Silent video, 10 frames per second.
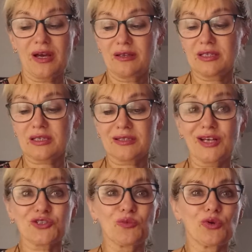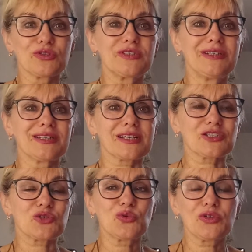я не сказала, чтобы он сильно
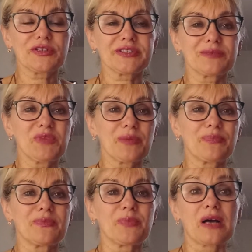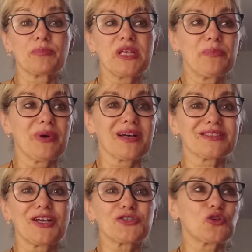расстроился, мне как бы не
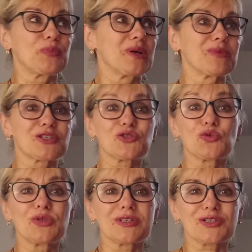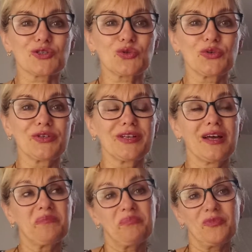показалось, что прям расстроен, расстроен.
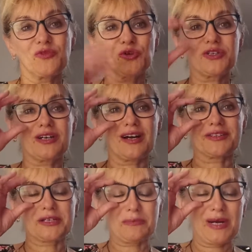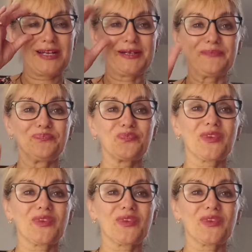Вроде как нормально.